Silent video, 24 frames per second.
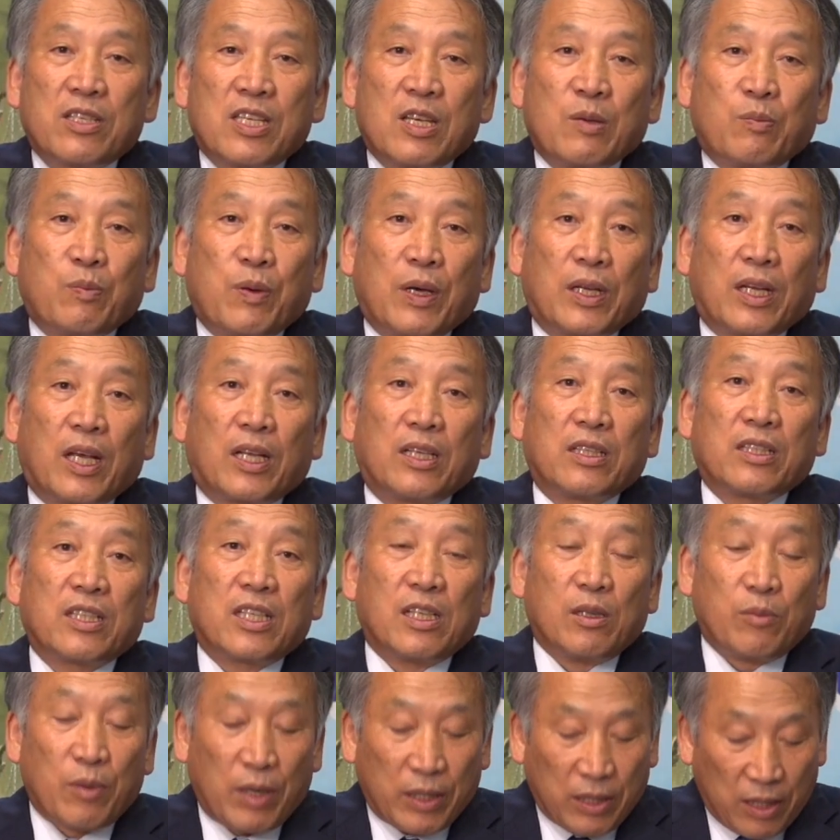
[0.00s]
재판하는
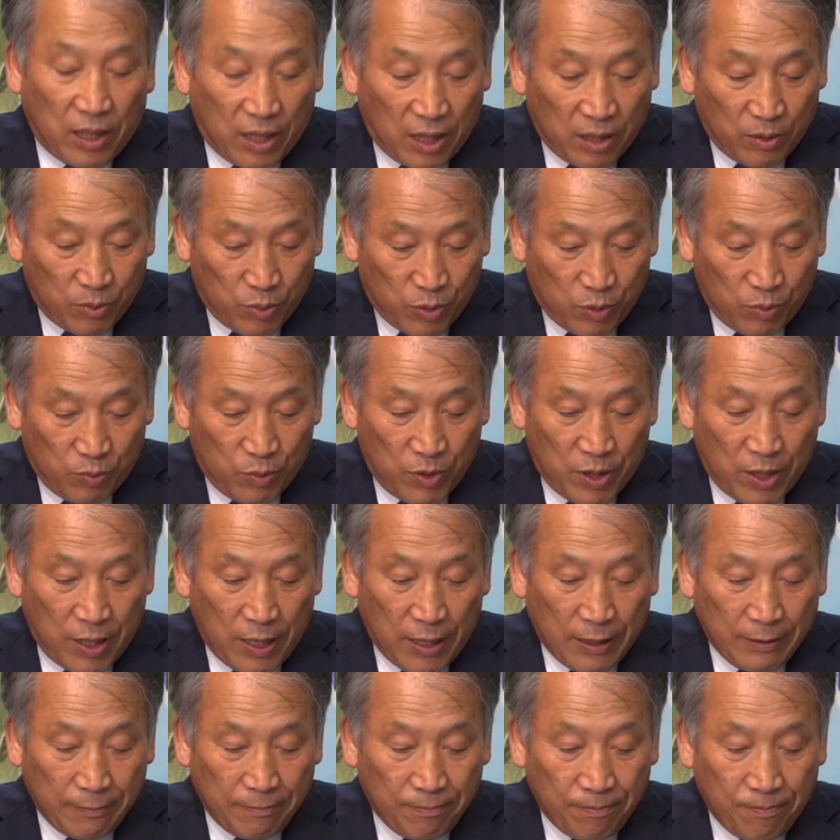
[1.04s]
길밖에
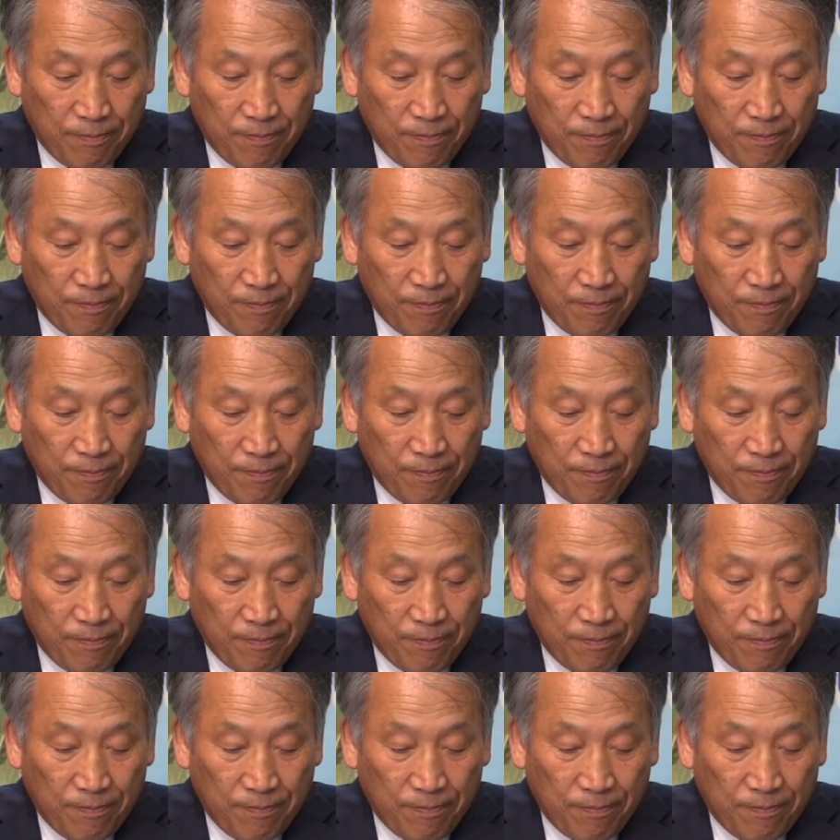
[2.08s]
없습니다.